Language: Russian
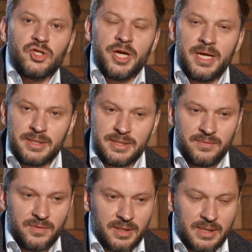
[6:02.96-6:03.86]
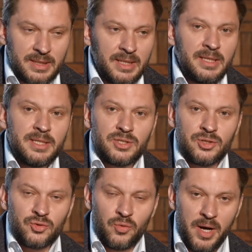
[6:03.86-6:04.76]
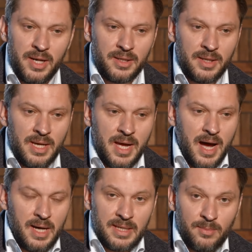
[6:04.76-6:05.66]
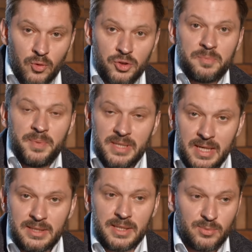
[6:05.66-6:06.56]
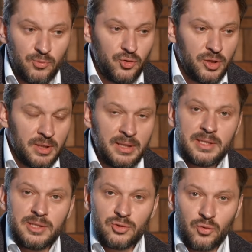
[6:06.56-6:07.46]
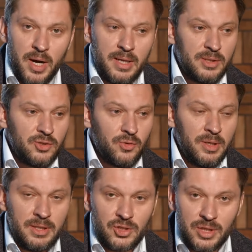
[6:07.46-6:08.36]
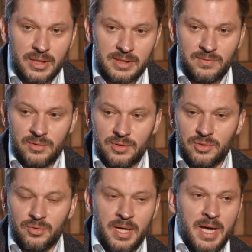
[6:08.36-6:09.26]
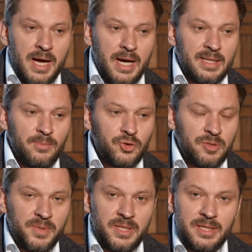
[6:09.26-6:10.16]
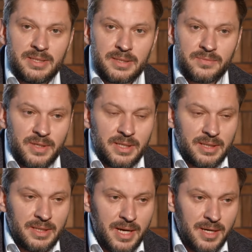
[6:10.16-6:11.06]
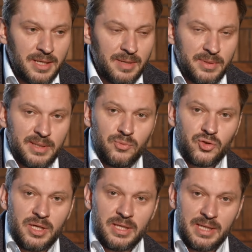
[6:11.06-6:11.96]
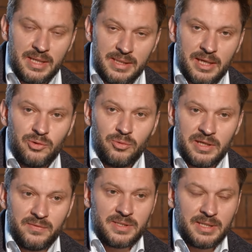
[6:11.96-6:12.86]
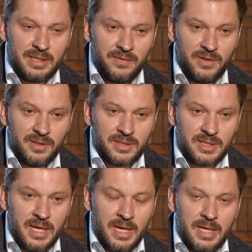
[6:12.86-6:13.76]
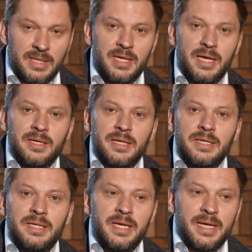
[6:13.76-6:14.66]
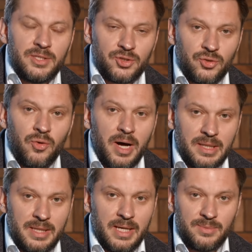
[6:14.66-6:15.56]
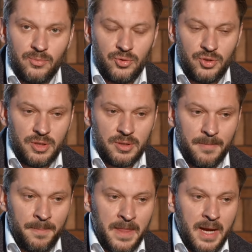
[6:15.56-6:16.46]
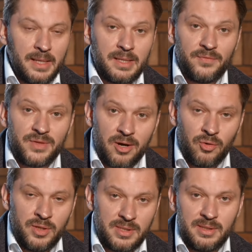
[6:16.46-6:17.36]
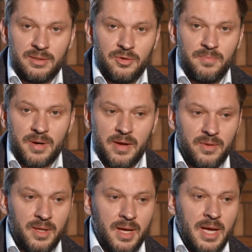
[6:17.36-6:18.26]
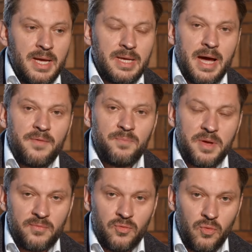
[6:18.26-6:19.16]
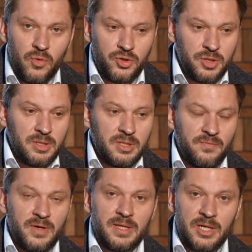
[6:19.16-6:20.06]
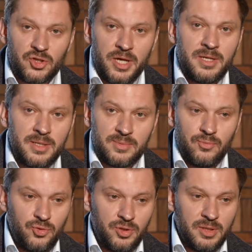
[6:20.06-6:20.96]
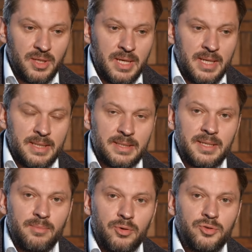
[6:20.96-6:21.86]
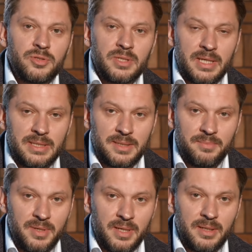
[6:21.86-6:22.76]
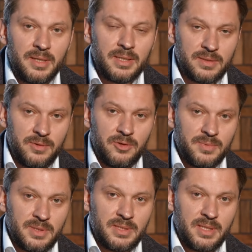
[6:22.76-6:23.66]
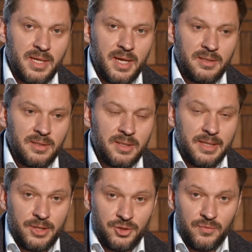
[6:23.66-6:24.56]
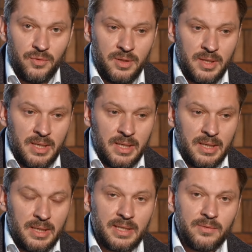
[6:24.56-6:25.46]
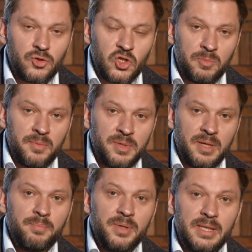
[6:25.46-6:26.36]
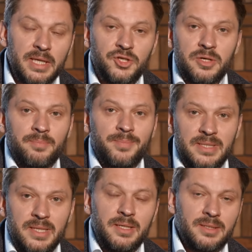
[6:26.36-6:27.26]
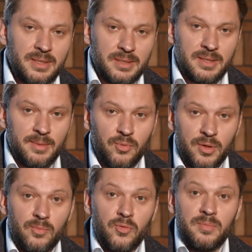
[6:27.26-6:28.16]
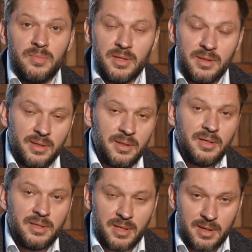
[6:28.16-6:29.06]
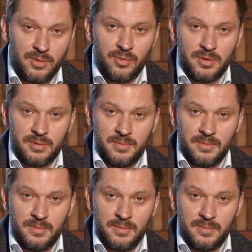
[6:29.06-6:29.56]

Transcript: женственна, когда она сексуальна, она может поделиться с мужчиной этой сексуальностью, этой женственностью. Она может поделиться своей энергией, потому что она отдохнула и восстановилась. Ей есть что отдать мужчине. Это второе золотое правило. Я в первую очередь в отношениях с мужчиной – забочусь о себе и о своем состоянии. Для чего? Для того, чтобы мне было чем поделиться с тобой, мой милый и дорогой.